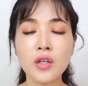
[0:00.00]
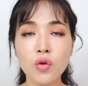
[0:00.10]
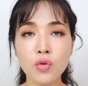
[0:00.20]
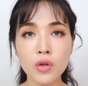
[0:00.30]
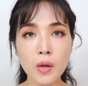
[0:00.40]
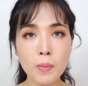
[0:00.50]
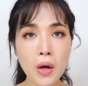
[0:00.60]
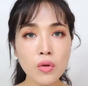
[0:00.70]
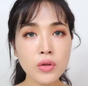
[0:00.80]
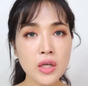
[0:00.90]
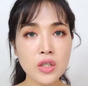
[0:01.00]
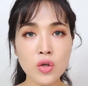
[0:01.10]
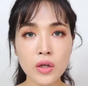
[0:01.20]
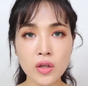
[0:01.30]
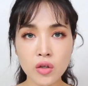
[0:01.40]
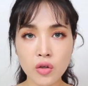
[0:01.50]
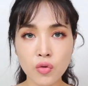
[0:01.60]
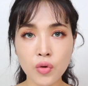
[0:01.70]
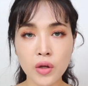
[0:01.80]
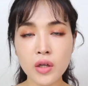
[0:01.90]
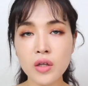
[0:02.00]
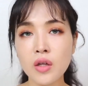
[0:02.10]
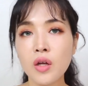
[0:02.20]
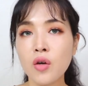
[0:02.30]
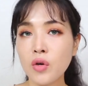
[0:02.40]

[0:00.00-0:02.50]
그리고 특히 파운데이션 같은 경우에는